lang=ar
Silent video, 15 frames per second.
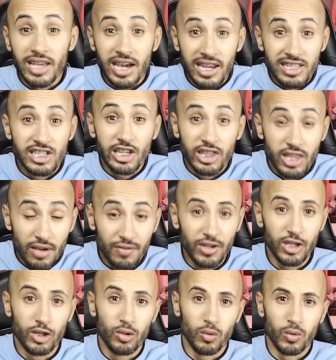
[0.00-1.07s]
دارت يدها
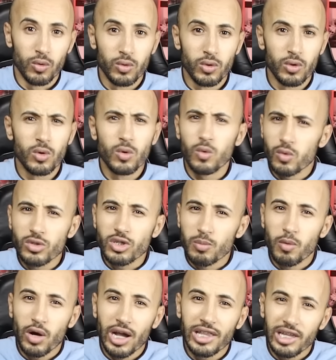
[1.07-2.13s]
في يدو
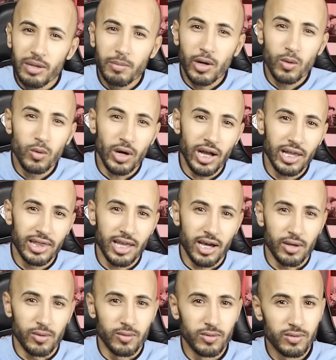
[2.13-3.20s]
وتم غادي مروحه
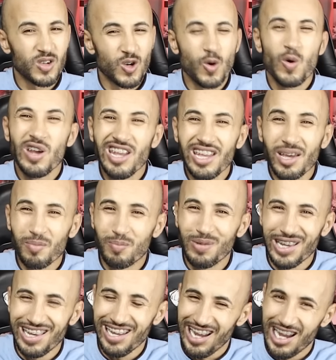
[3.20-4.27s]
لدارو وهي
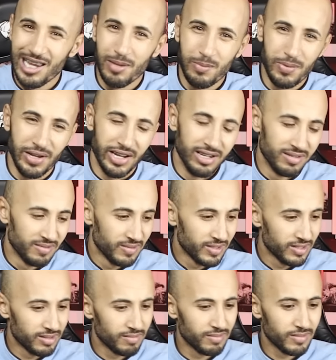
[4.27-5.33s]
ربي العالم بها
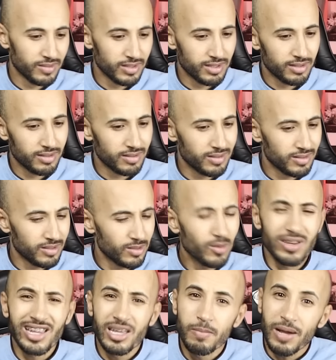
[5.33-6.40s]

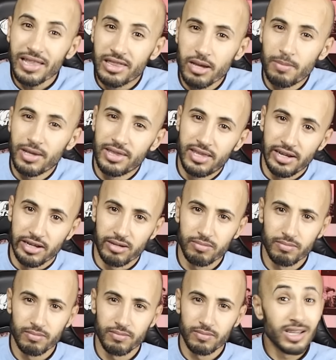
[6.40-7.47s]
لكن ما عندها ما دير
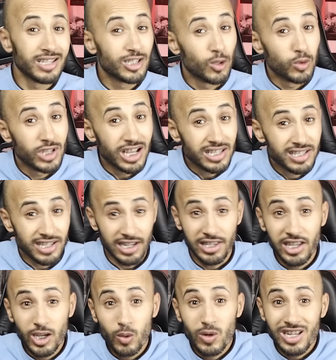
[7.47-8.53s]
تزوجات
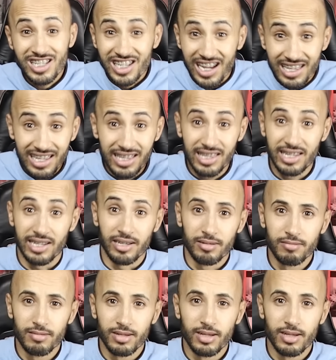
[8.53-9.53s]
السعديه وقالت اش غادي ندير